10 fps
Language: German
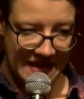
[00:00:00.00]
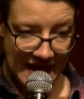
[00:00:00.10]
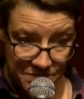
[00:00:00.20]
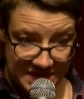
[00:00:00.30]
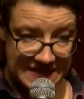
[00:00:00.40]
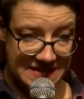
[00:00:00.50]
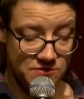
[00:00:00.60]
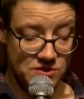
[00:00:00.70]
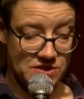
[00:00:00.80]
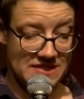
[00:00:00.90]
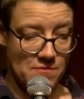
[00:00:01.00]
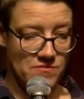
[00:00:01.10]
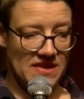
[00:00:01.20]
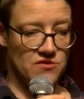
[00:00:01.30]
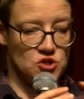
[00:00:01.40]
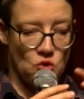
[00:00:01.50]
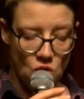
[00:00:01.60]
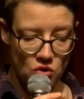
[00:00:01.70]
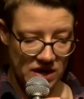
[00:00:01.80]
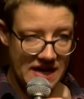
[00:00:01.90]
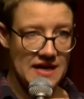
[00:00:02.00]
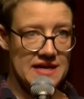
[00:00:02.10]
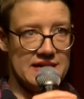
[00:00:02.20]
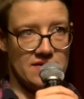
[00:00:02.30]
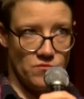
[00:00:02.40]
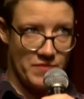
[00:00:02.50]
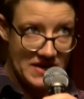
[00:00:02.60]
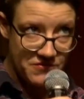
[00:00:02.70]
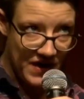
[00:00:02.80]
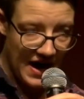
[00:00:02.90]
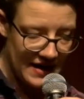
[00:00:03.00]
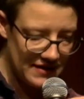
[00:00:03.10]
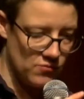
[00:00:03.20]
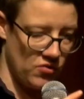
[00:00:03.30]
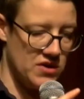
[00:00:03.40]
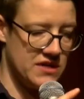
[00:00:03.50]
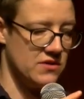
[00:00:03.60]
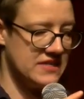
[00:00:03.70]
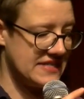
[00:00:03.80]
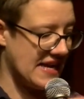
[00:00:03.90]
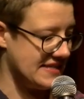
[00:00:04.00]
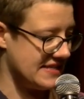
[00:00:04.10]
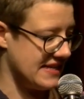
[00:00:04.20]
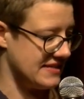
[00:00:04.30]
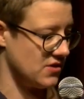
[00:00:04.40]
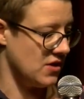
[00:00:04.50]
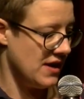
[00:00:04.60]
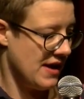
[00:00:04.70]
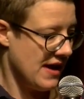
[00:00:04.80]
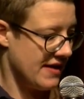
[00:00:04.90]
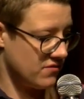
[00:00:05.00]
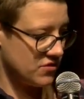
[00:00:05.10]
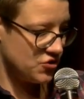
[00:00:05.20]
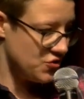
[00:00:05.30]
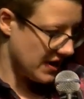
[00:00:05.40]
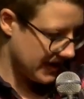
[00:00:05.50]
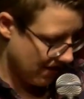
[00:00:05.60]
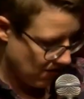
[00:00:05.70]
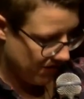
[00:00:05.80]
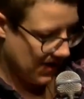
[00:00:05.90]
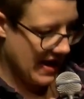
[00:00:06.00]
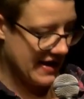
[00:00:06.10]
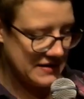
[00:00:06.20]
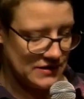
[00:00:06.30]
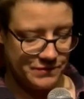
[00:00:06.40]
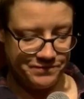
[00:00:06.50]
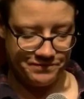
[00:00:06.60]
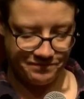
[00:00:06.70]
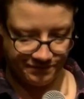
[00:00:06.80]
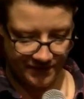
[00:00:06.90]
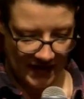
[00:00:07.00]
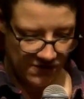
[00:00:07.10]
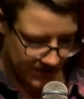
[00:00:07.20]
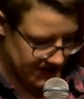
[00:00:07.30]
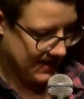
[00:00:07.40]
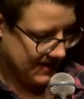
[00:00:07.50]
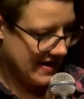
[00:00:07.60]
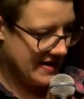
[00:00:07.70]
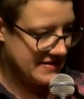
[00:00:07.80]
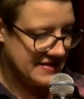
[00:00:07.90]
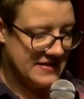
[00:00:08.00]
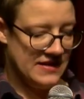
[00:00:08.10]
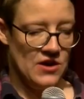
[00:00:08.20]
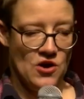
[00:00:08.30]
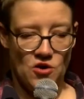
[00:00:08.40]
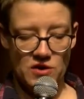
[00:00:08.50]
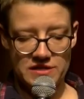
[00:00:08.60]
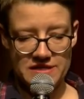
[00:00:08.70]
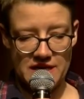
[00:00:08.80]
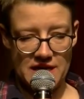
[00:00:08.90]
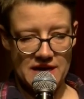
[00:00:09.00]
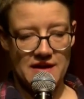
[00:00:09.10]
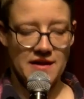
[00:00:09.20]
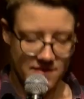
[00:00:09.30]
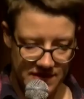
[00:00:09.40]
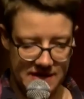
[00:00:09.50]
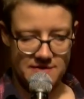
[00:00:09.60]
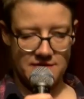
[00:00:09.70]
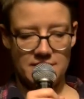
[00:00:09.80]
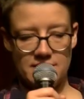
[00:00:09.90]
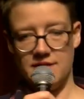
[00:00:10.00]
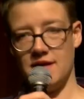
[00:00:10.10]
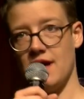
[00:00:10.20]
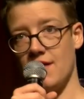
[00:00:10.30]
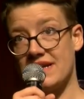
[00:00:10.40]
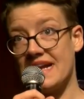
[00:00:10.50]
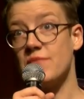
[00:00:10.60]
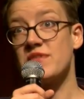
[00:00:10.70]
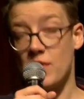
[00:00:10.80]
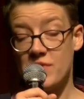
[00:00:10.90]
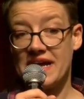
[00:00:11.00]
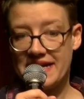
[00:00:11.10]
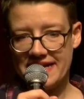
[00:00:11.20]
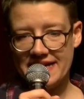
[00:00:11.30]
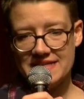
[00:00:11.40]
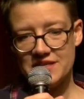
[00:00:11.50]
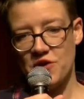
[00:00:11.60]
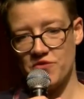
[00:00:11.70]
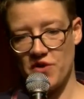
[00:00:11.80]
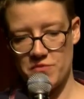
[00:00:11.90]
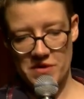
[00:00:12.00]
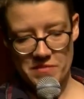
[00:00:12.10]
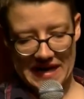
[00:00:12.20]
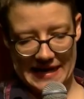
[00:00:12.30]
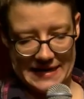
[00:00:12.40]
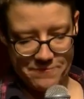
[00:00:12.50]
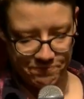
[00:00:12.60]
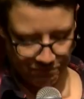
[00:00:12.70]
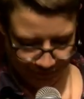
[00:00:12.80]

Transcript: habe den dann so zusammen mit so Schokoriegeln an so einen Bindfaden gebunden und das Ganze dann so an so einen Türknauf gehängt von denen halt. Und äh, ich gedacht, ah. aber dann haben sie bei mir geklingelt und wollten mit mir reden